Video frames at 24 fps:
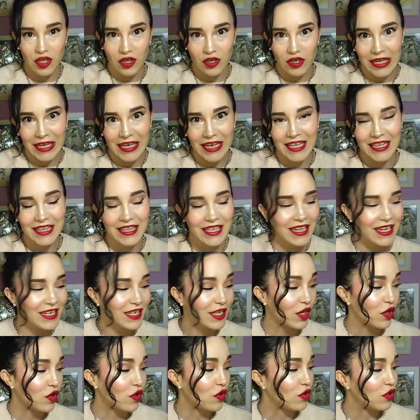dos
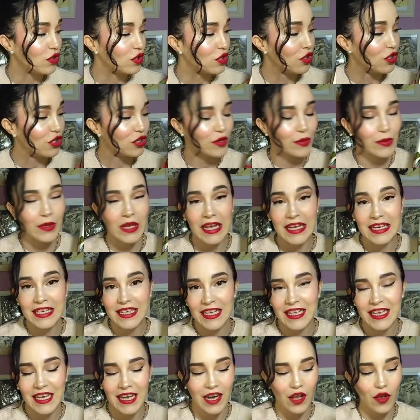siguientes os los voy a
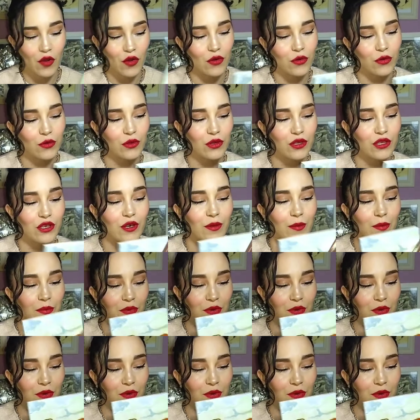enseñar en conjunto